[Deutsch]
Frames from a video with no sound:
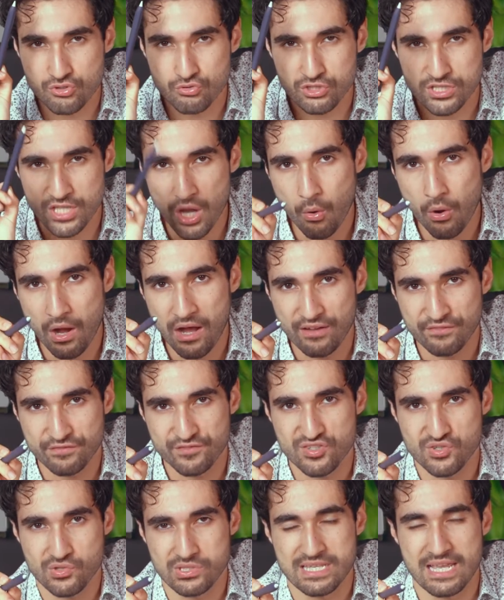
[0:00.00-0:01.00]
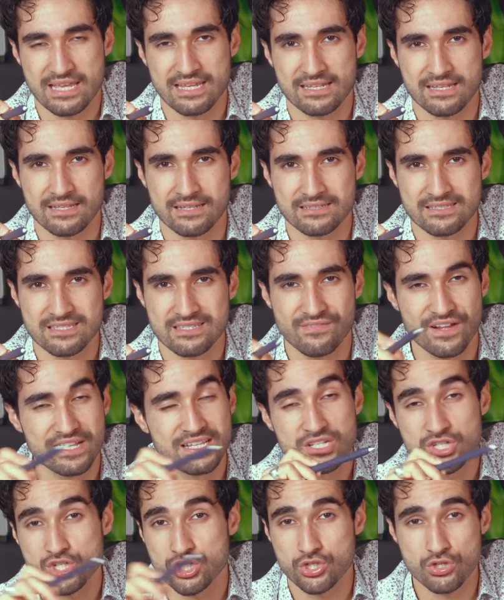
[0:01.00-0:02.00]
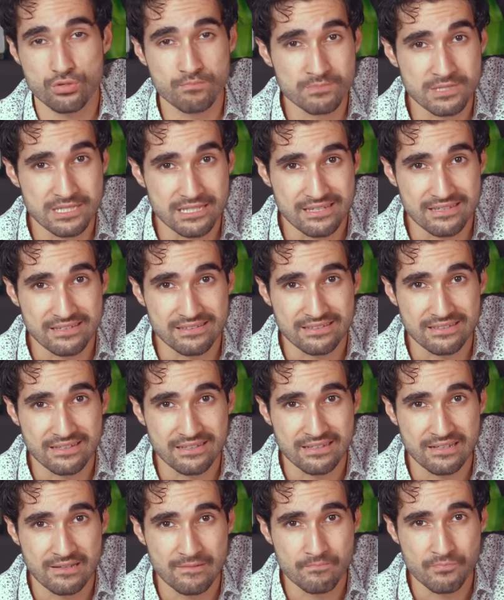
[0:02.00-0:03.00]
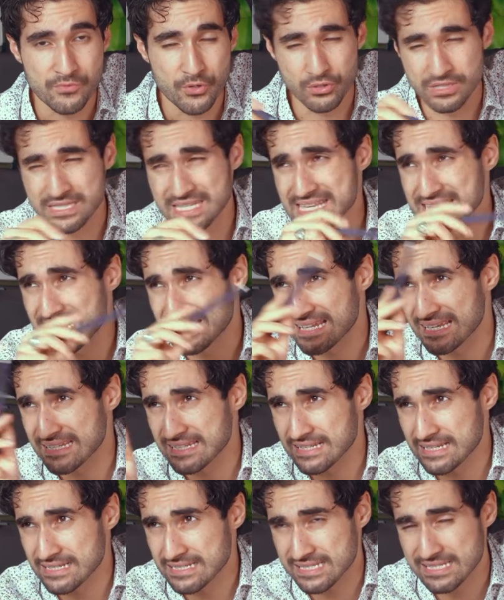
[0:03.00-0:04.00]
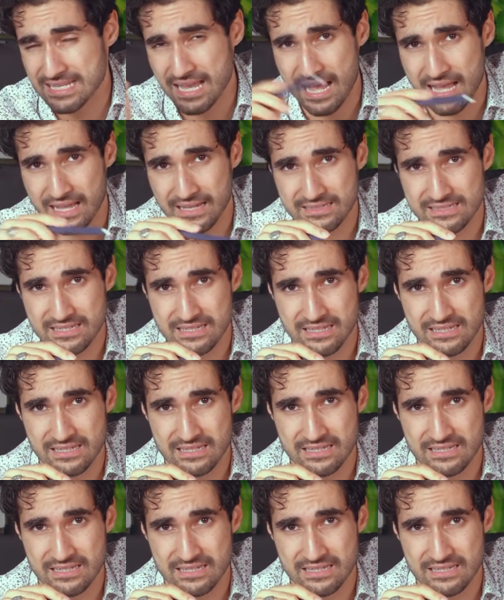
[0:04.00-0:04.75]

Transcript: du dauerhaft so sein kannst, weil das stimmt nicht. Und jeder, der dir das sagt,